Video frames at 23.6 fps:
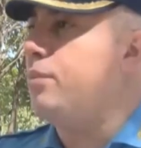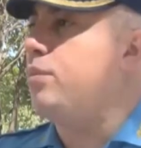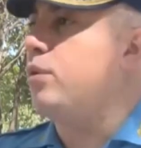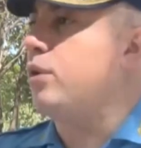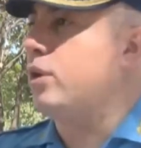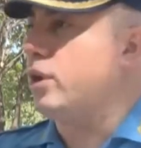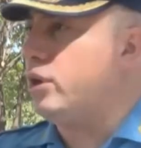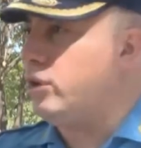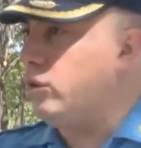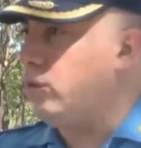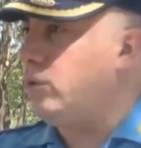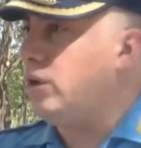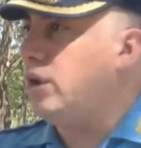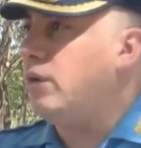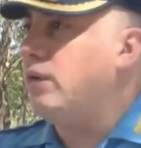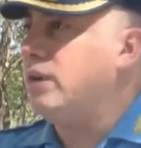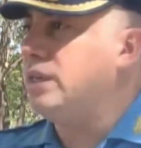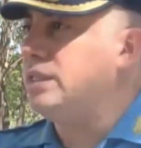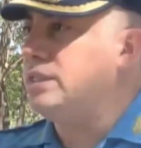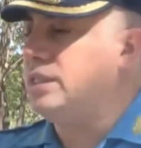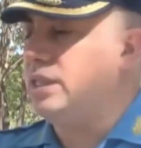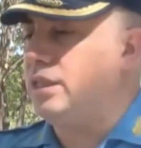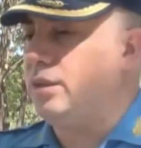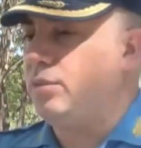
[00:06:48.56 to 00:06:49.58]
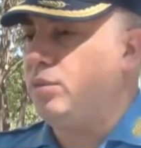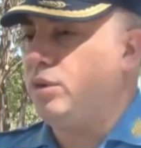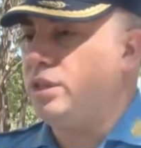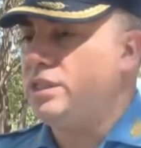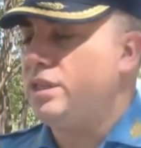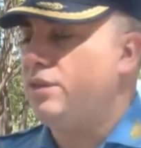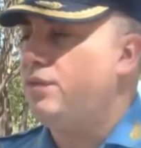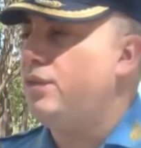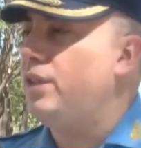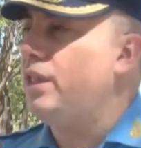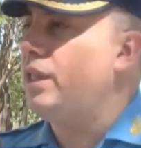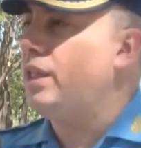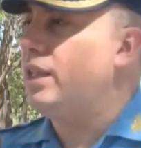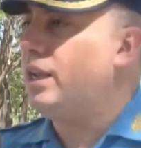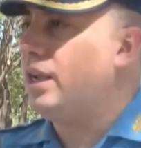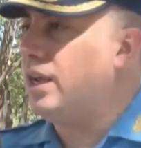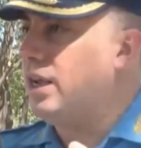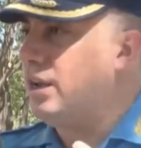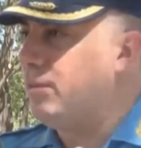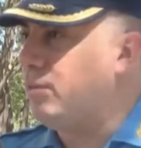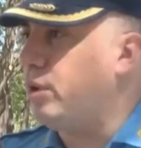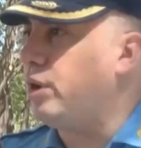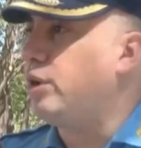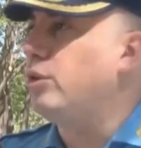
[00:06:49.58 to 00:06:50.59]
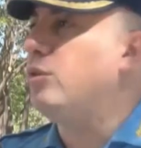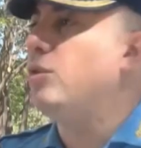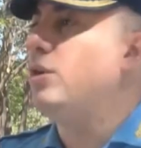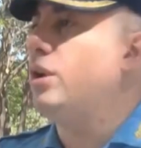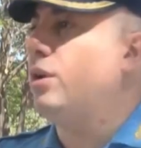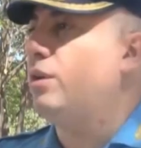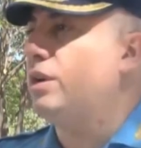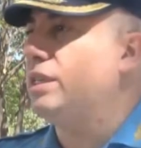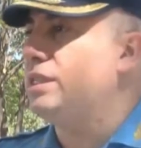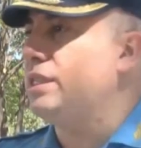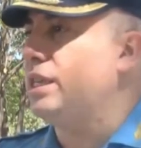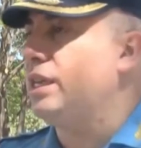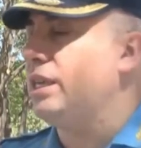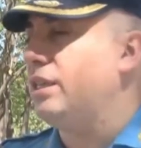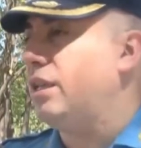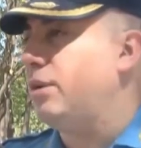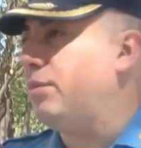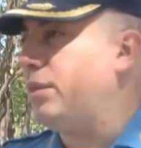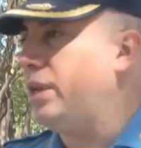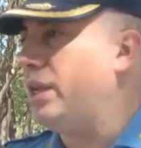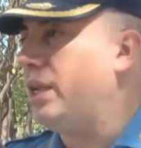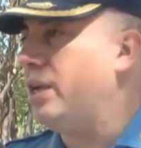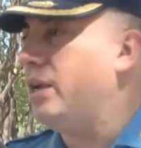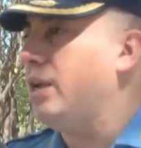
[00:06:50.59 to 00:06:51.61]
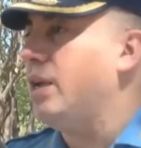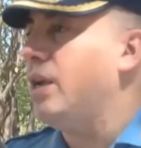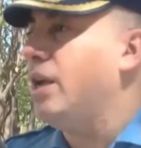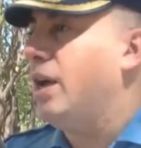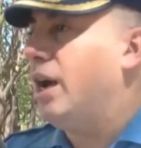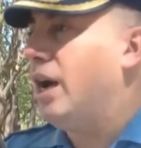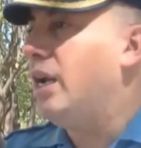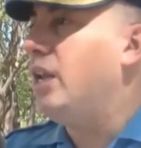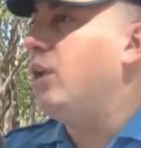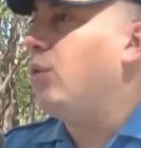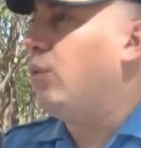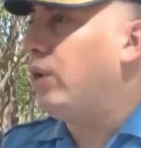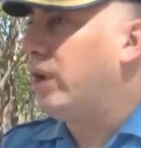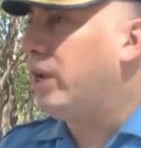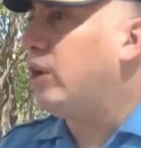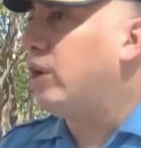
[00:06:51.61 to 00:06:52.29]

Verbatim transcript: ¿por qué no una base de Policía Federal? ¿Por qué no una base de Gendarmería? Al igual